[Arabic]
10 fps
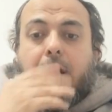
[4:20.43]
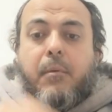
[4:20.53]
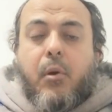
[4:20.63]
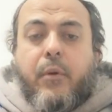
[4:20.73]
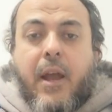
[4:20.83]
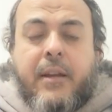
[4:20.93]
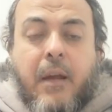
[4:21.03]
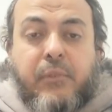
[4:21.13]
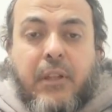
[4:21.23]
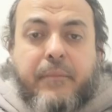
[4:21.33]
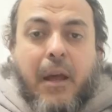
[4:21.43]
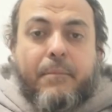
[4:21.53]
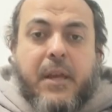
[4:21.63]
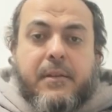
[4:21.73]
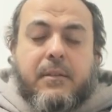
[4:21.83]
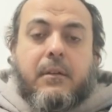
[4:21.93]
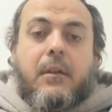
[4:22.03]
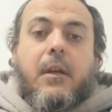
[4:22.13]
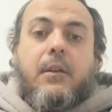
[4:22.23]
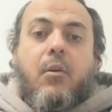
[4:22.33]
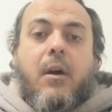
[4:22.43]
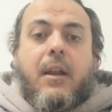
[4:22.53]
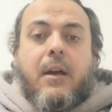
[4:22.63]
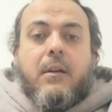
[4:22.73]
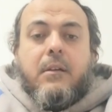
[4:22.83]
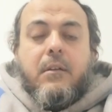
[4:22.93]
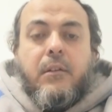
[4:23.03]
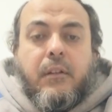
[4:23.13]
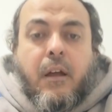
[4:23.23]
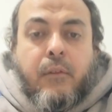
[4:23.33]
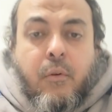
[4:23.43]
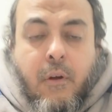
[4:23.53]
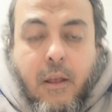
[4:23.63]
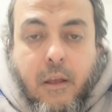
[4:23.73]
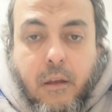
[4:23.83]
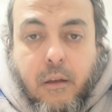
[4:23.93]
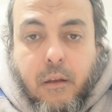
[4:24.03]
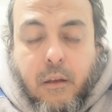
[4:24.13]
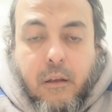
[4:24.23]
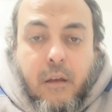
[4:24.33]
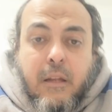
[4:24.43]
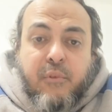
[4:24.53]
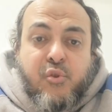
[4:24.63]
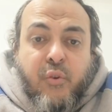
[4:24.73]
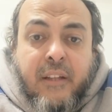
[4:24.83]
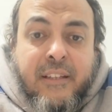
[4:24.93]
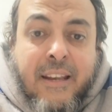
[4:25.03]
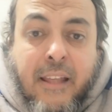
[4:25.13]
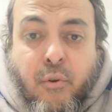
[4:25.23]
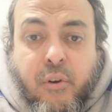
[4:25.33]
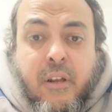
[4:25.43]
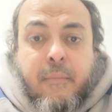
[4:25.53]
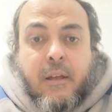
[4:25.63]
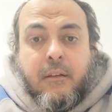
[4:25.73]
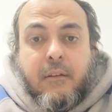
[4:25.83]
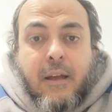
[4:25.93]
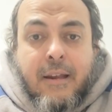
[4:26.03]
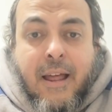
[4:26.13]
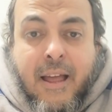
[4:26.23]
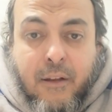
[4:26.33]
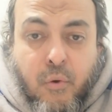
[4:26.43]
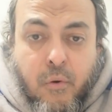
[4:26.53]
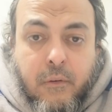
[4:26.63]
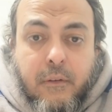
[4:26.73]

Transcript: كما روي عن عبد الله بن عباس لو قال رضي الله عنه آه، إن من السنة أن لا يحرم الحاج